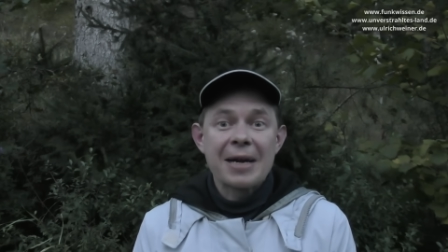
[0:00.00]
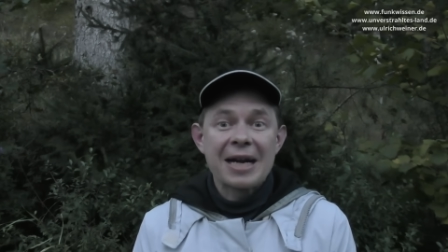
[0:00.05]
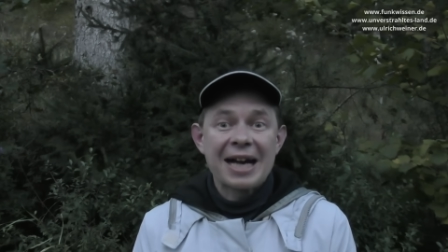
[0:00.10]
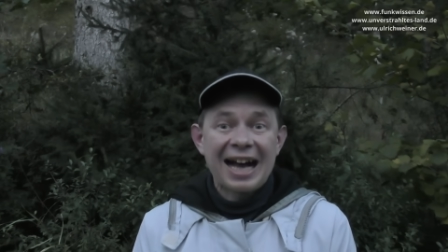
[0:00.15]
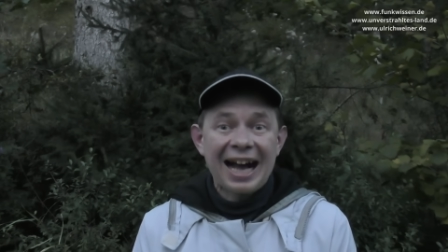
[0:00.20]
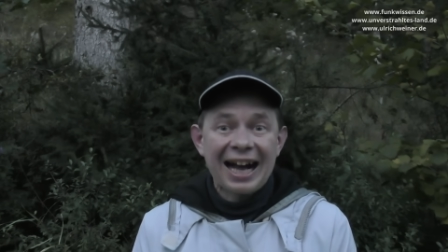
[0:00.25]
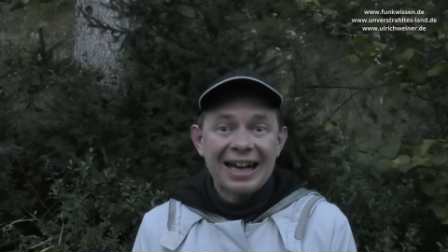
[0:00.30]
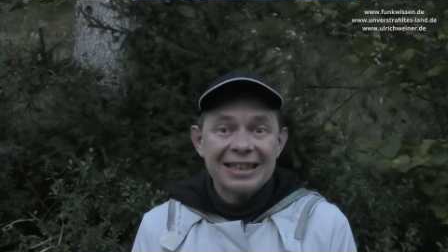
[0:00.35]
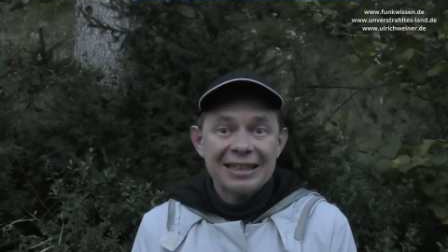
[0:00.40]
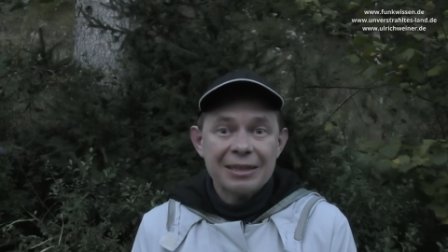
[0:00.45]

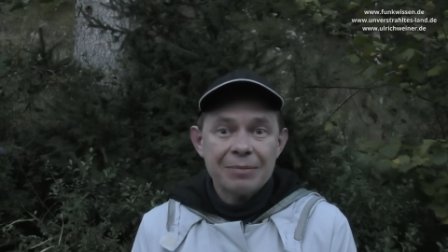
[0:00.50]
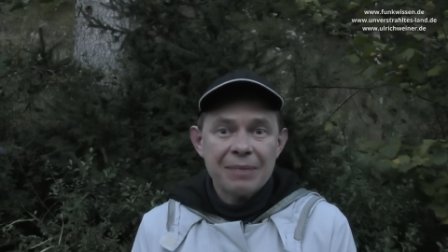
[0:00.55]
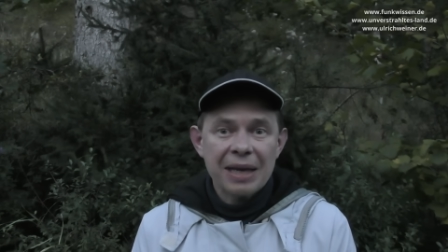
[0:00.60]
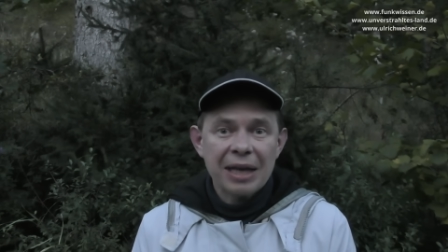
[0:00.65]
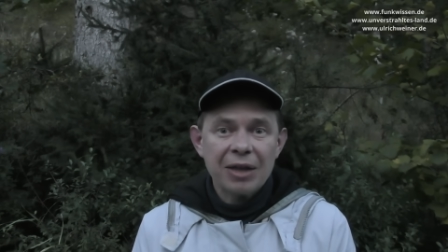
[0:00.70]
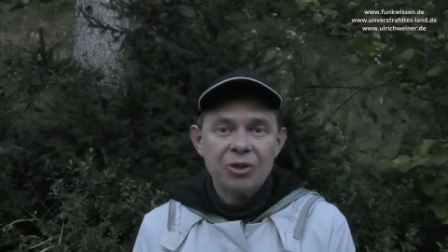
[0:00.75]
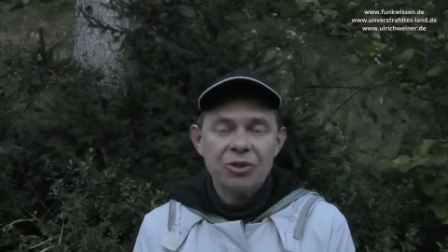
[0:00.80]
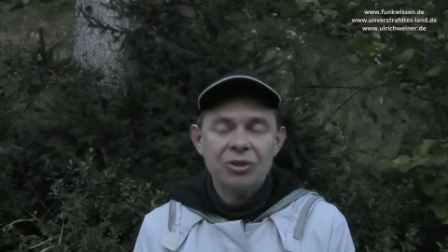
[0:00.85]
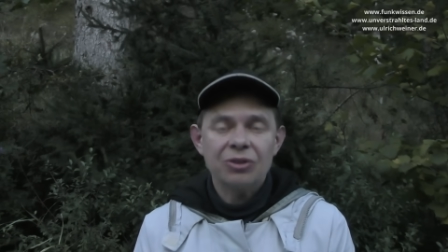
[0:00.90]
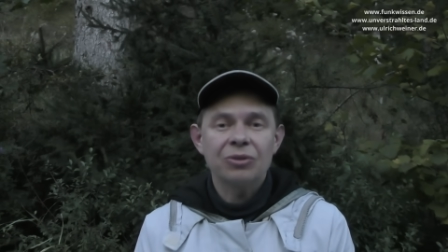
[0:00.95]
kranke
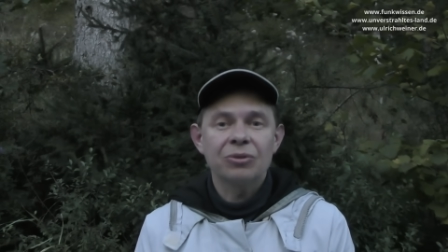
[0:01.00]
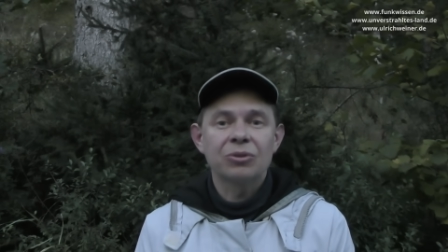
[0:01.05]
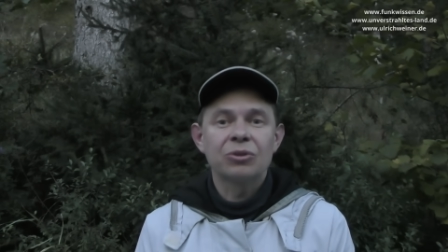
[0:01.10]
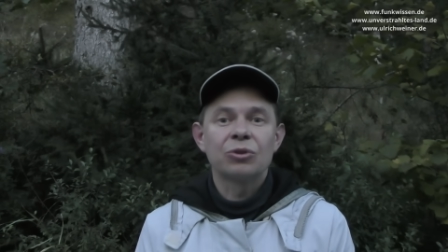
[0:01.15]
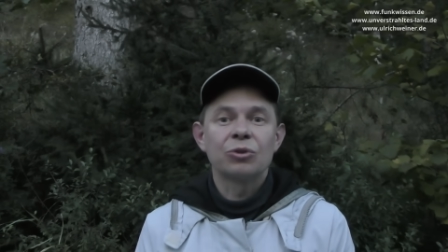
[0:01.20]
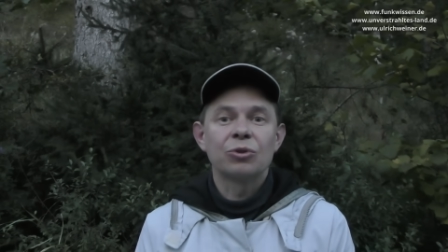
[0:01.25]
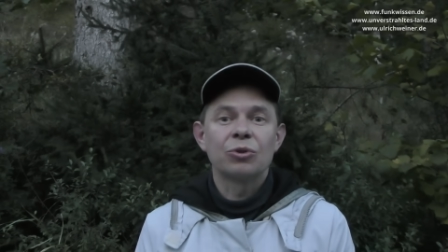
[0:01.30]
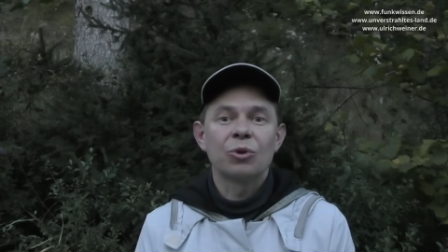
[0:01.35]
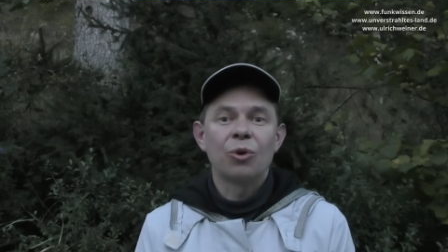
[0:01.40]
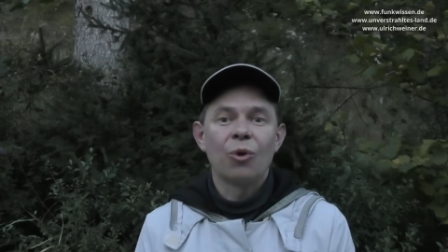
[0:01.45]
Menschen und
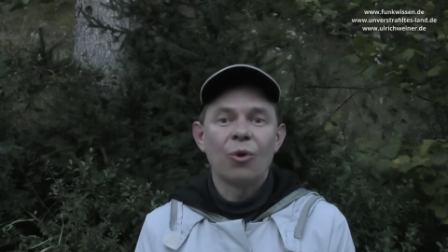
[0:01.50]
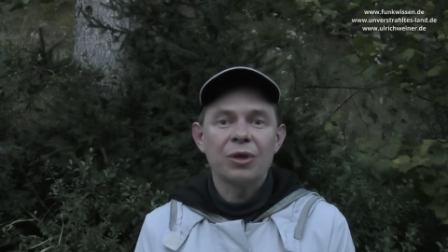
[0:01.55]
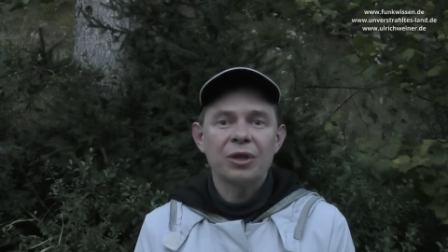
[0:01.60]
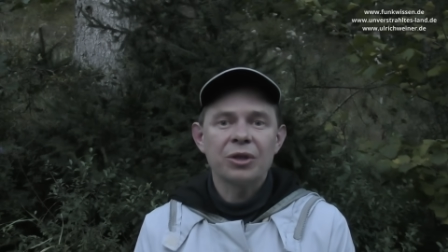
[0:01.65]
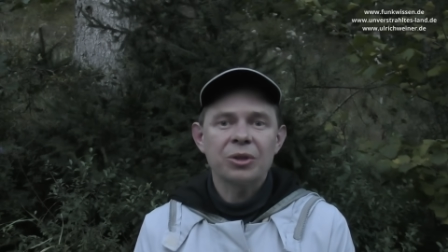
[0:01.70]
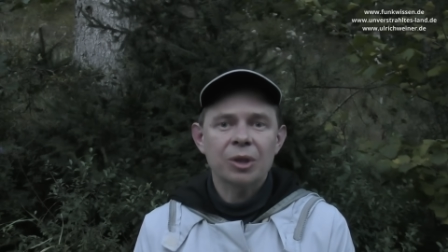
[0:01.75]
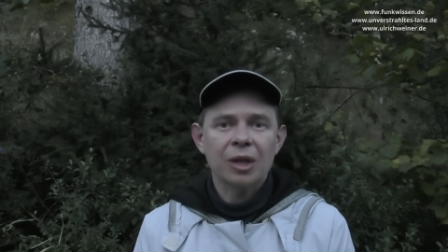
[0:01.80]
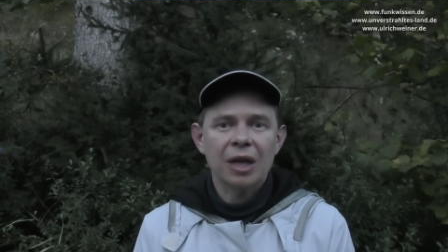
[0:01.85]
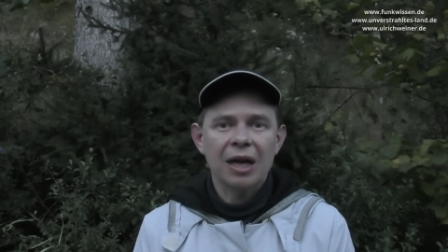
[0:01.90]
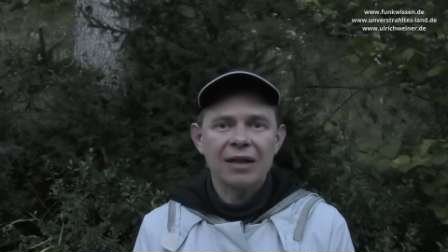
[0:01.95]

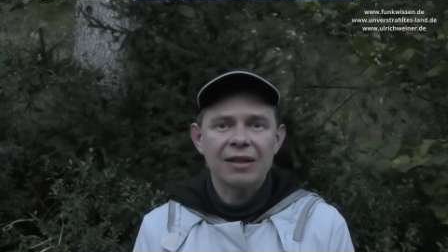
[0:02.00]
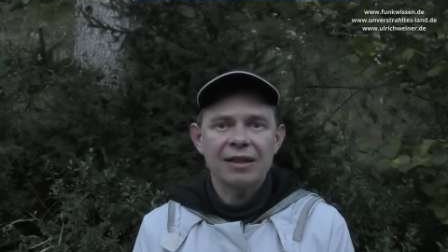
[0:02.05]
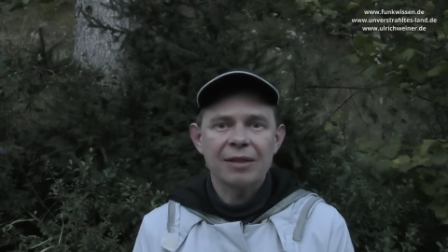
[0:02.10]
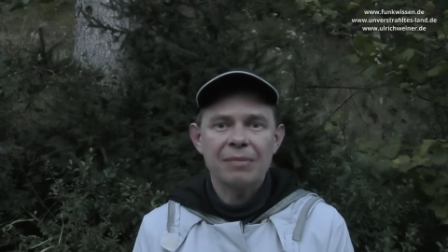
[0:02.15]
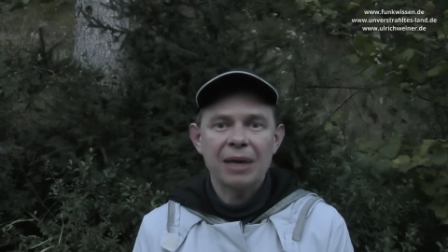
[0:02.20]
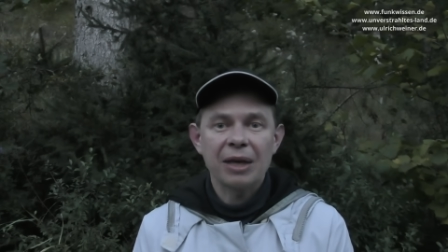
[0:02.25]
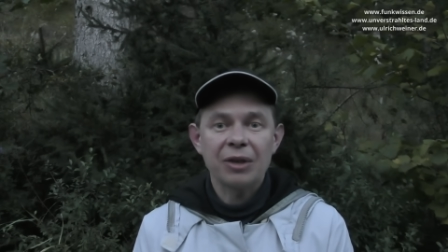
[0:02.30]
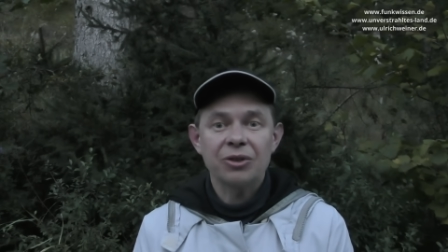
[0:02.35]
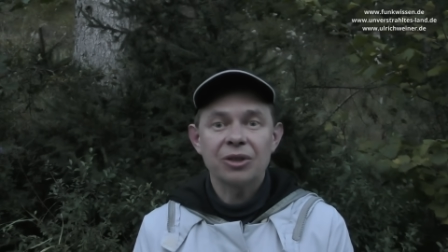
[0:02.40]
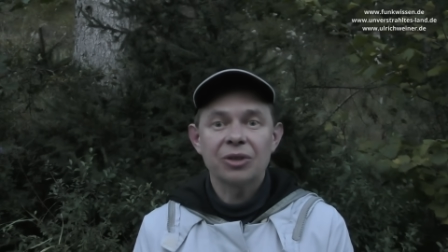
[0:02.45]
chronisch kranke
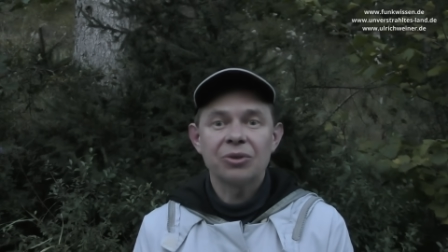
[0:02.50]
Menschen,